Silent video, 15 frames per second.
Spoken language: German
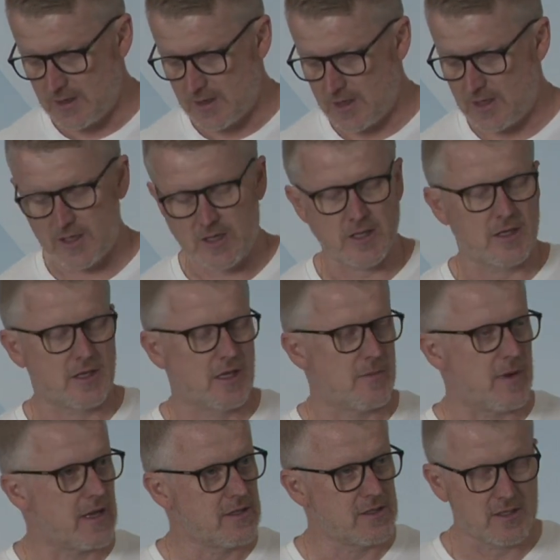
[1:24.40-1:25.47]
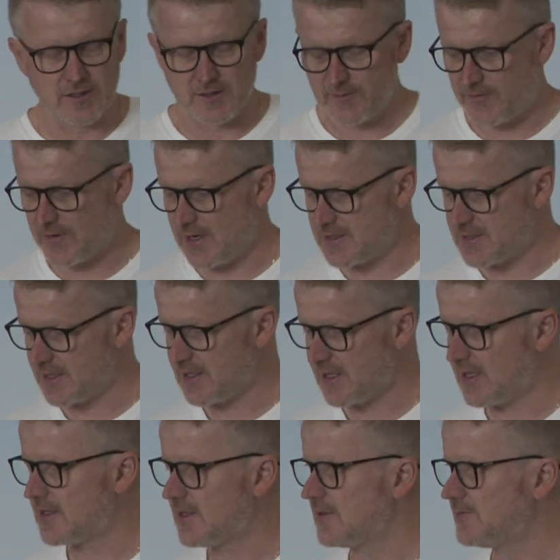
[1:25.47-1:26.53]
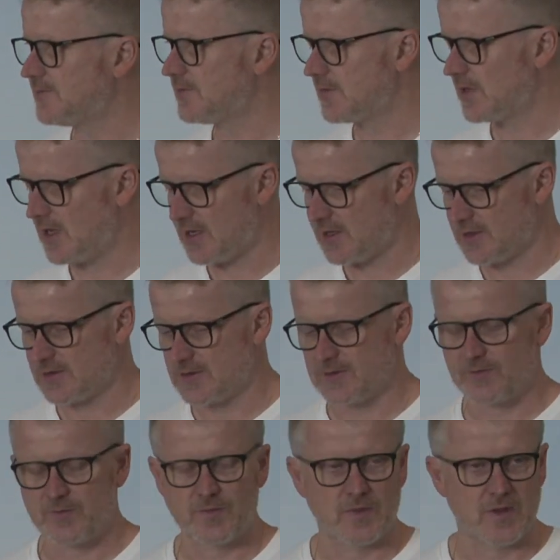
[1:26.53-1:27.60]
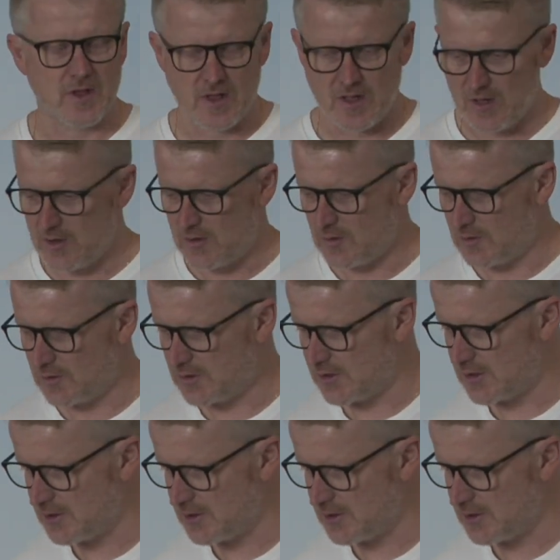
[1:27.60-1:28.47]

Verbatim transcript: jährliche Gemeindefreizeit hatten. Ja, und